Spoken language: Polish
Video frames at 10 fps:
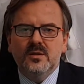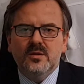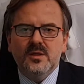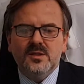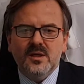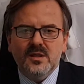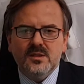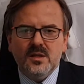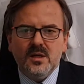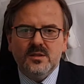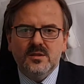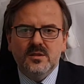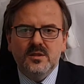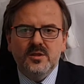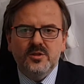to jest ekstrakt
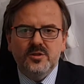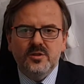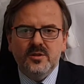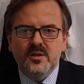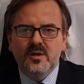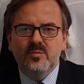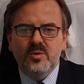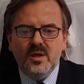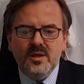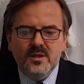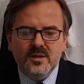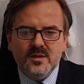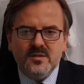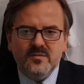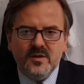z liści pięknie
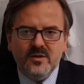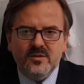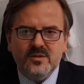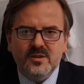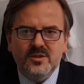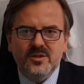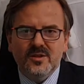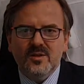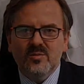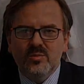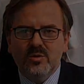nazywającej się